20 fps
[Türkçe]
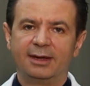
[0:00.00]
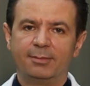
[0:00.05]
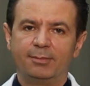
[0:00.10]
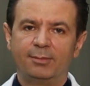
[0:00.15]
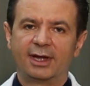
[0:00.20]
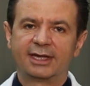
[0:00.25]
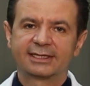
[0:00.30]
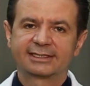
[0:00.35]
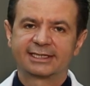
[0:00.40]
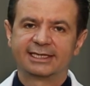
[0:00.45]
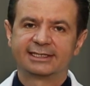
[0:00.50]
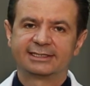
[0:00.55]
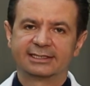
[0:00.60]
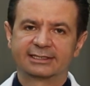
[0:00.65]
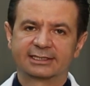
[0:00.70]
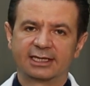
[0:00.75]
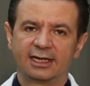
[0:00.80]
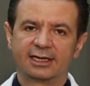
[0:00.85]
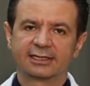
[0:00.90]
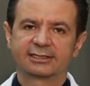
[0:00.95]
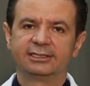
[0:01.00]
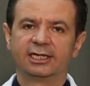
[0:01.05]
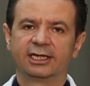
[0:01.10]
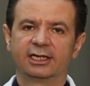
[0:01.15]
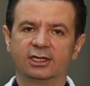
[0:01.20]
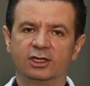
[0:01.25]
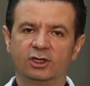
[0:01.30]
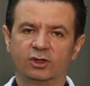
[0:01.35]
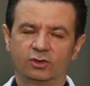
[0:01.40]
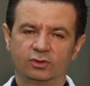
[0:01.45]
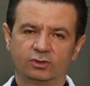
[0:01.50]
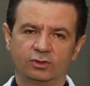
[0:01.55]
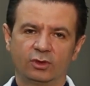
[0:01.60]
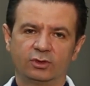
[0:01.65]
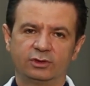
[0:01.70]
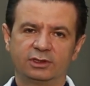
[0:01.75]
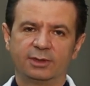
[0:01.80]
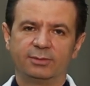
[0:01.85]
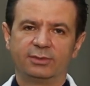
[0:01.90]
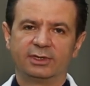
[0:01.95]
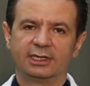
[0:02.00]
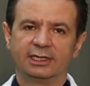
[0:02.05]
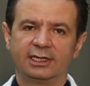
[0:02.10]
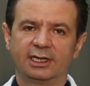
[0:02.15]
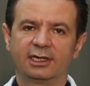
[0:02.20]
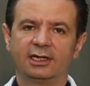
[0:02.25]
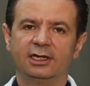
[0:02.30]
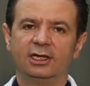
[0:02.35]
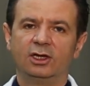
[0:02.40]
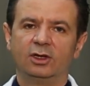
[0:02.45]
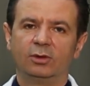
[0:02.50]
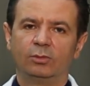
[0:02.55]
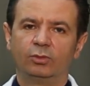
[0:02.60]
maskesiz hazne yöntemiyle